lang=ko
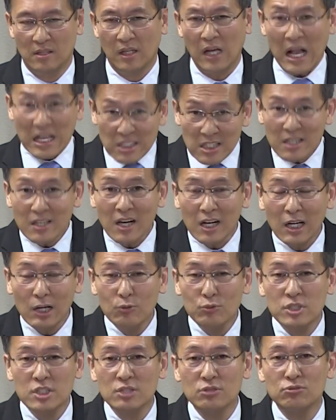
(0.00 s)
가장
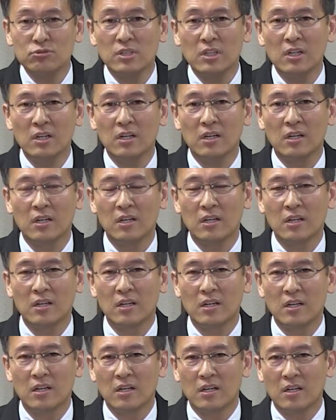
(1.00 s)
가까운 친구가
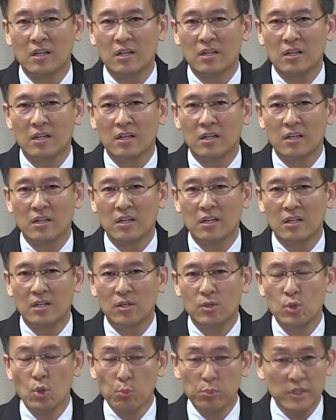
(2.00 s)

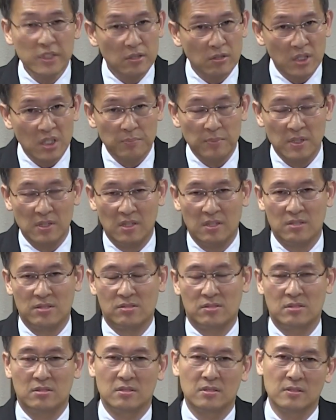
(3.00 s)
욥을 이렇게
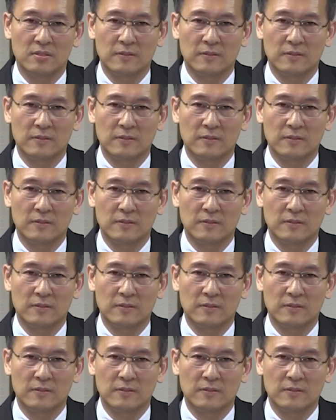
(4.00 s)
비난했어요.